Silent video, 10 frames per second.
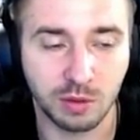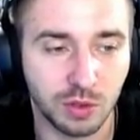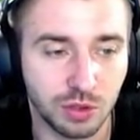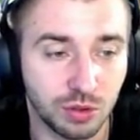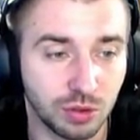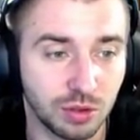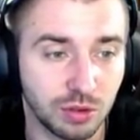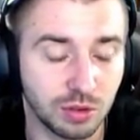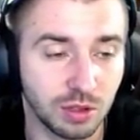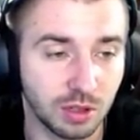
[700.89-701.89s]
может что-то
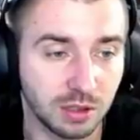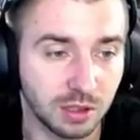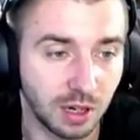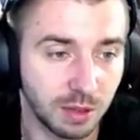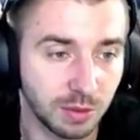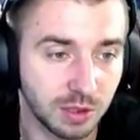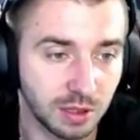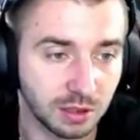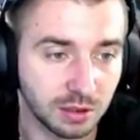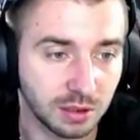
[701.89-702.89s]
сегодня разыграем,
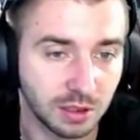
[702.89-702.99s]
если